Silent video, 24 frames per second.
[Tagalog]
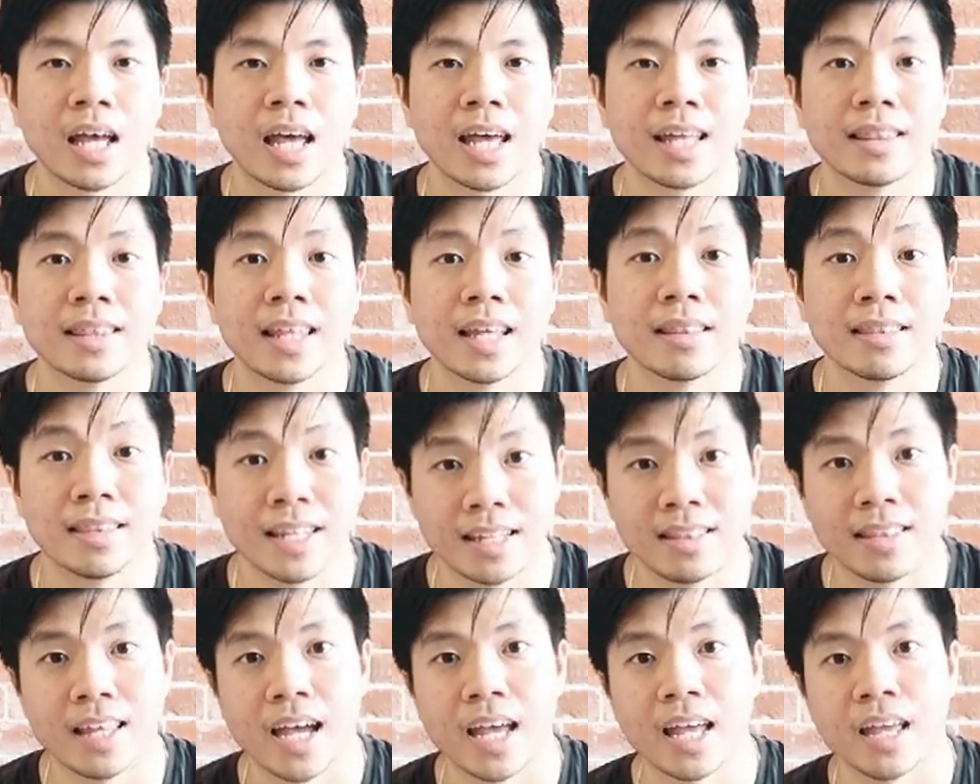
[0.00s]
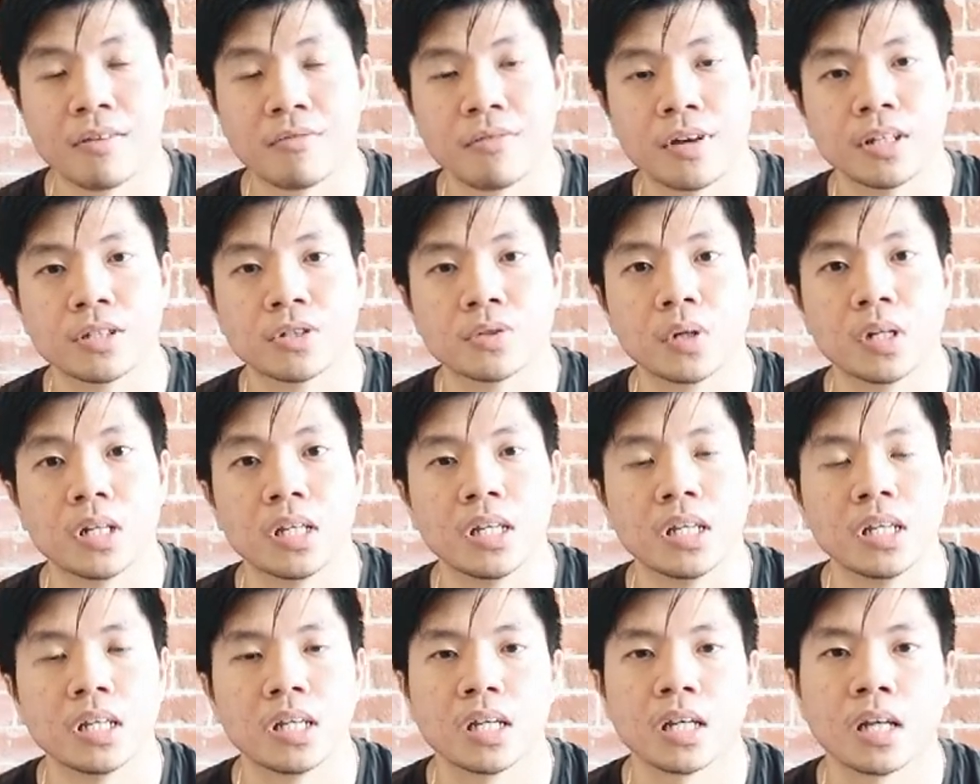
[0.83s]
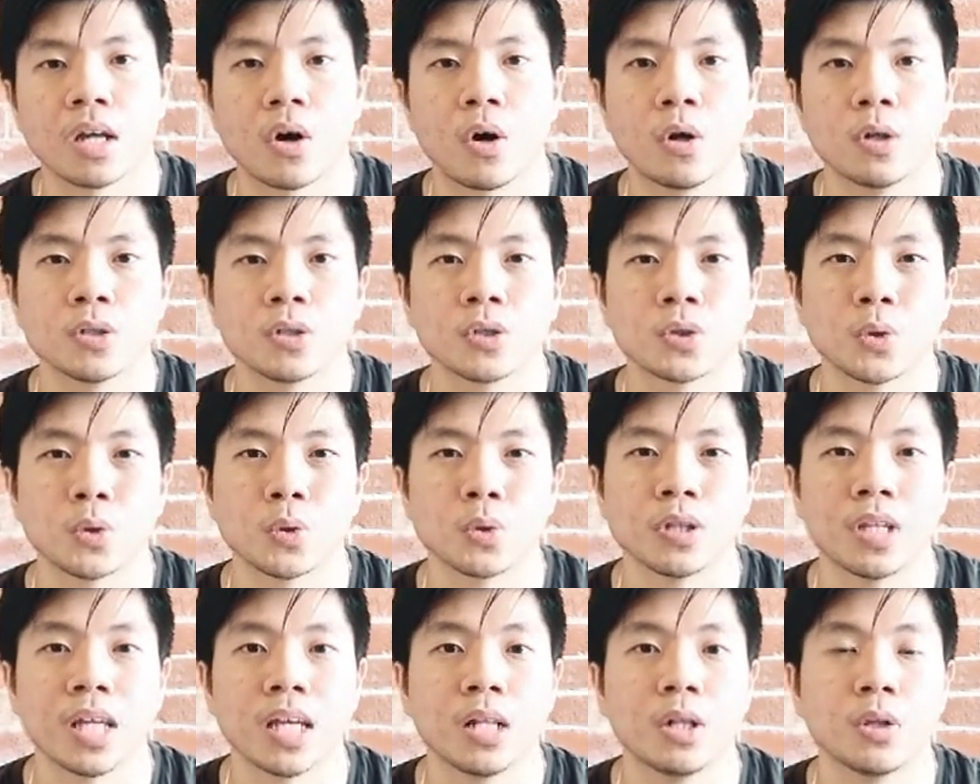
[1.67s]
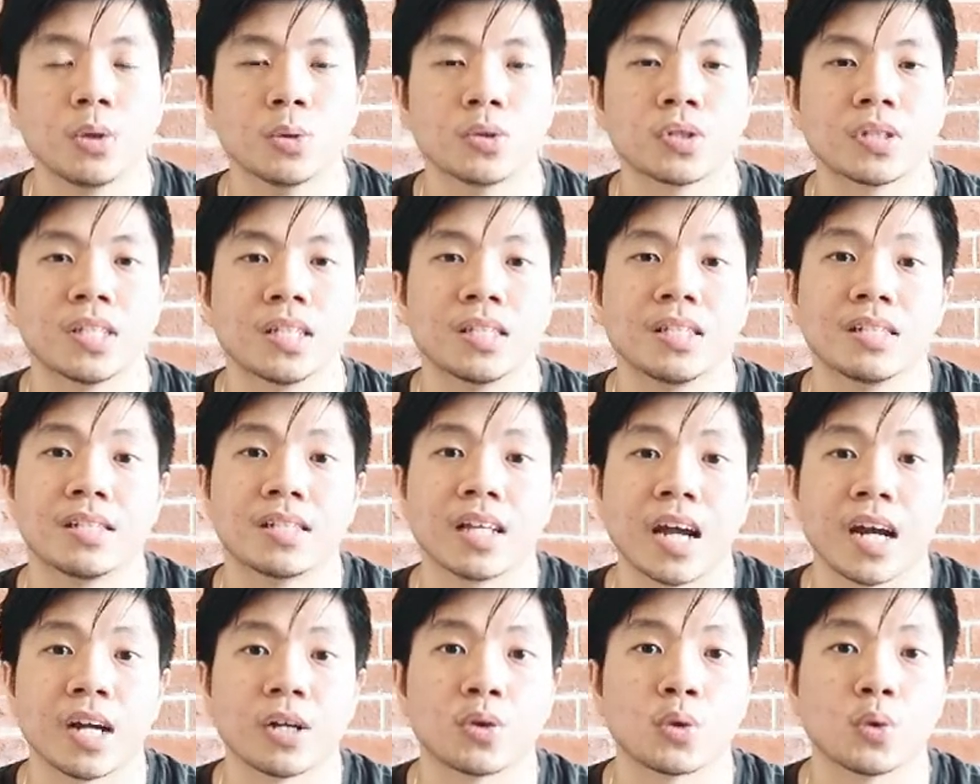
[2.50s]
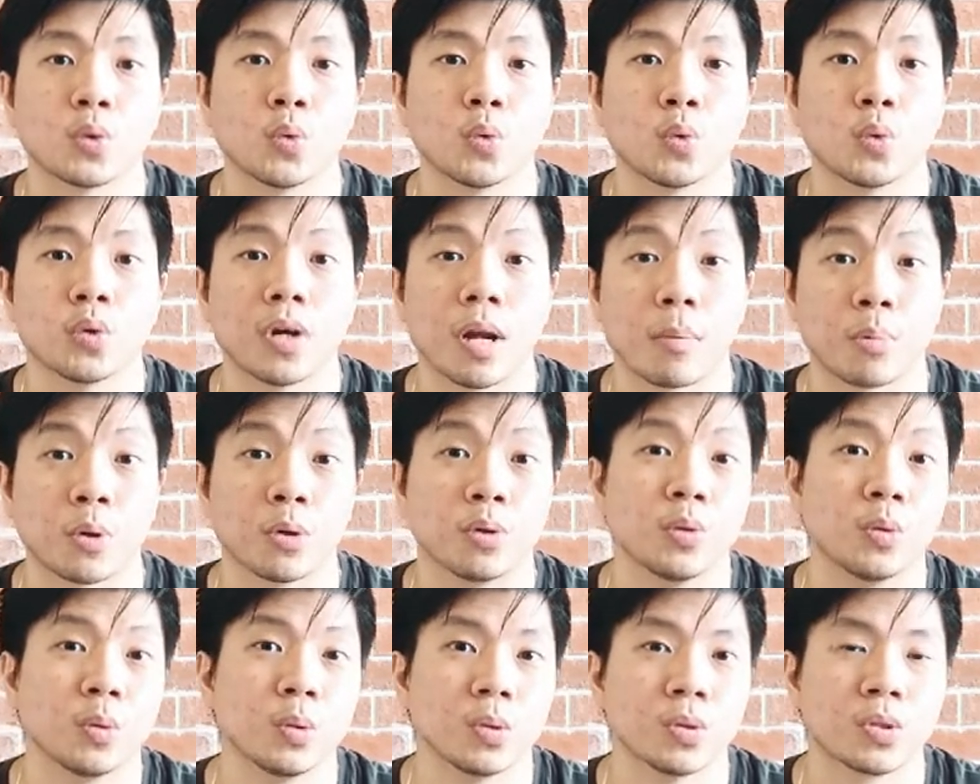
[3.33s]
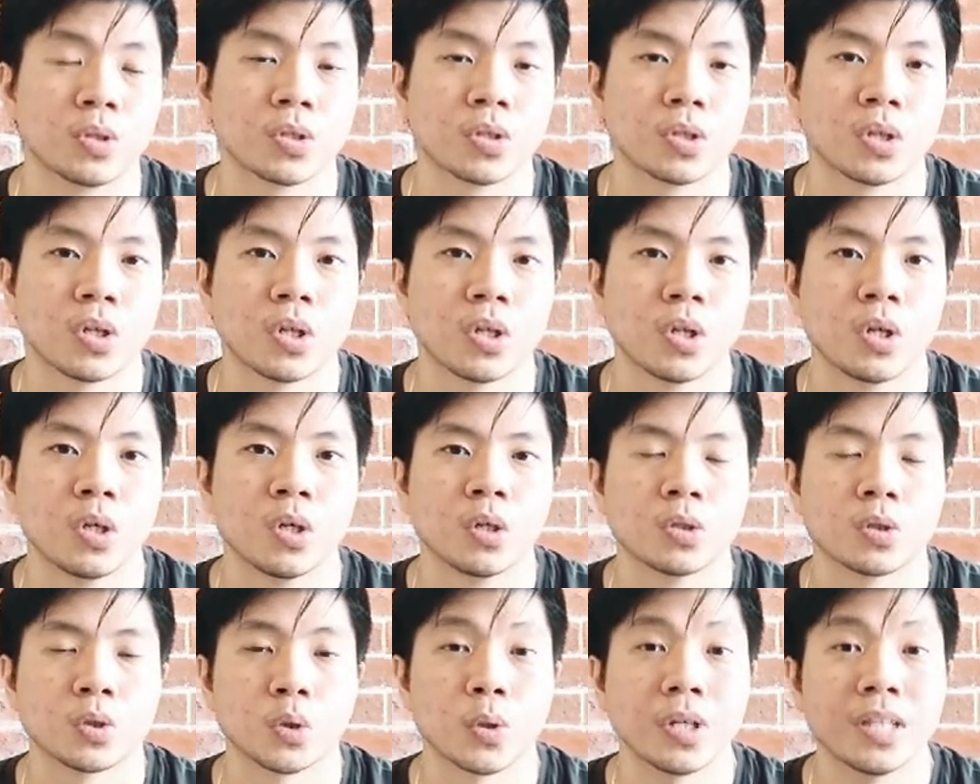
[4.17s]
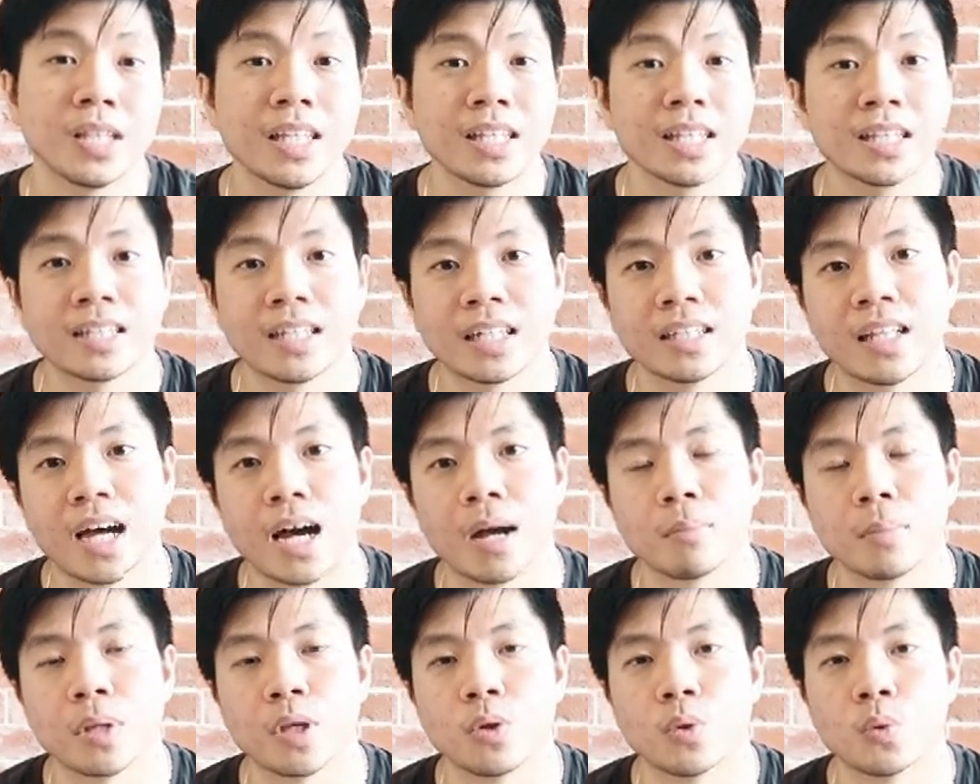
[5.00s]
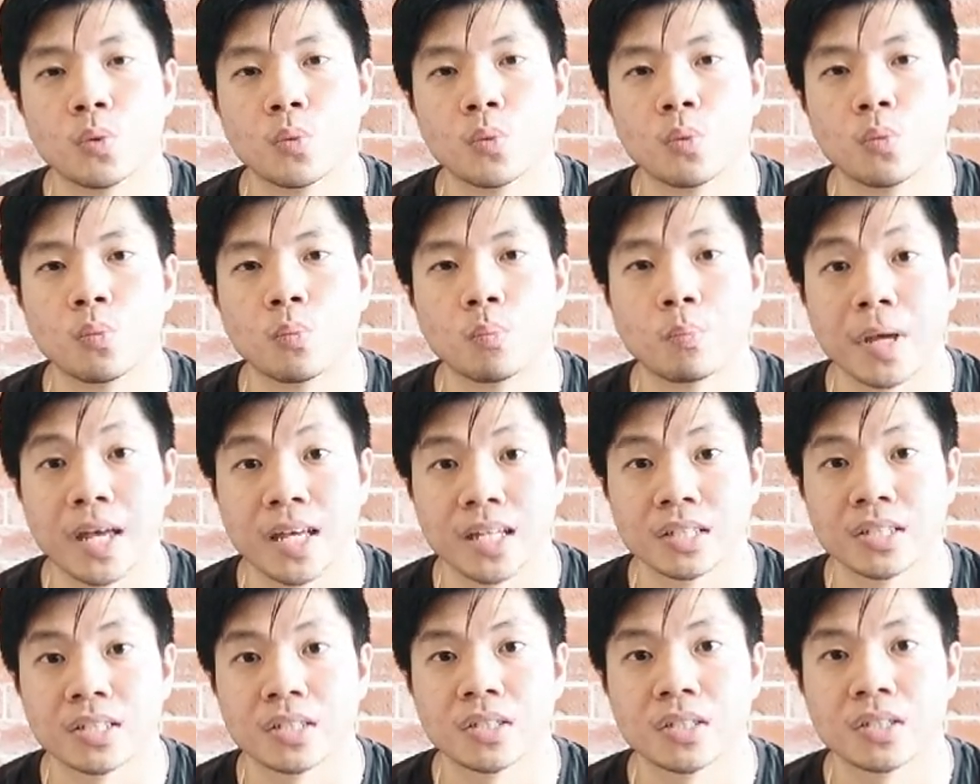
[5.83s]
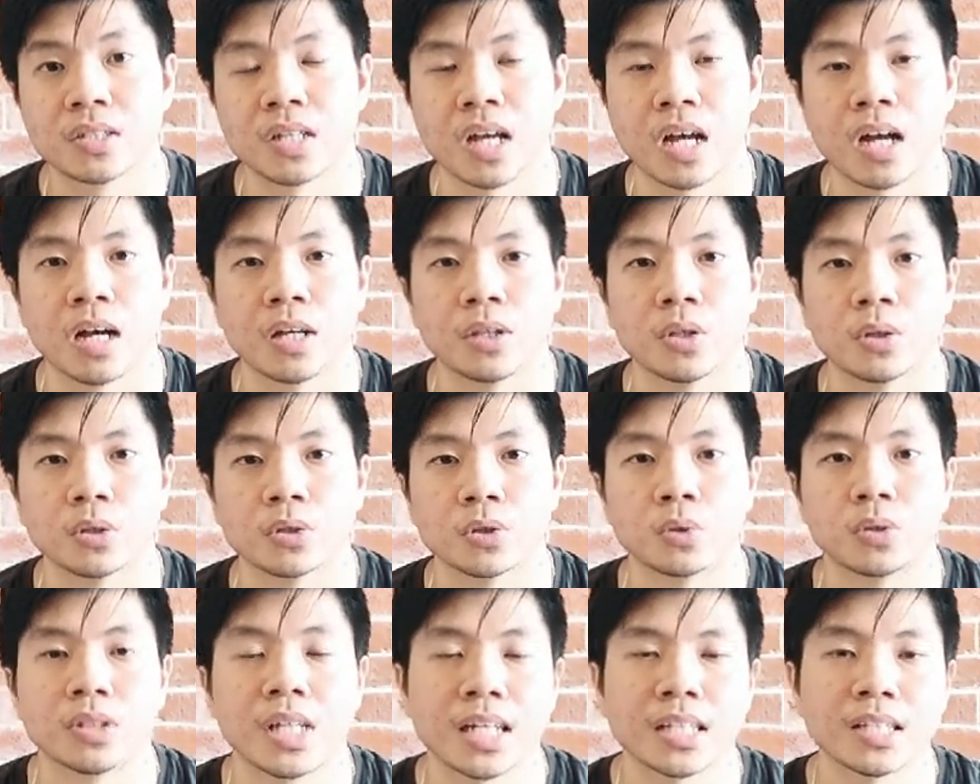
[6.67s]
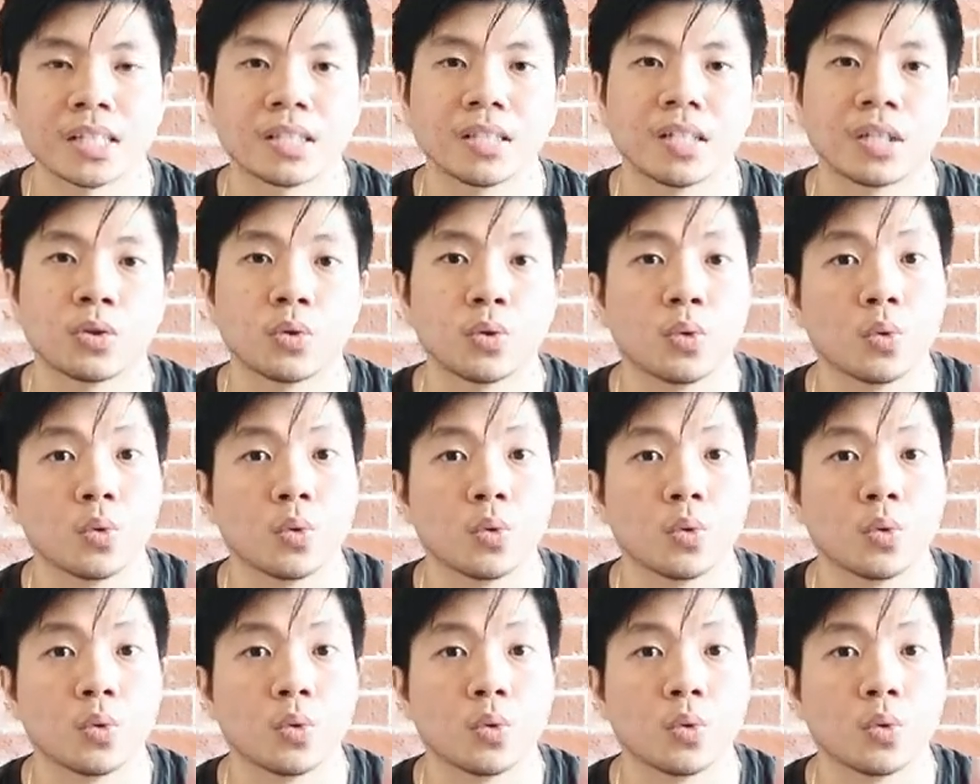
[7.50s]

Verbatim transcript: and then they die eventually. Also, they lose the desire to reproduce. So hindi nadadami yung pests sa ano. So that's the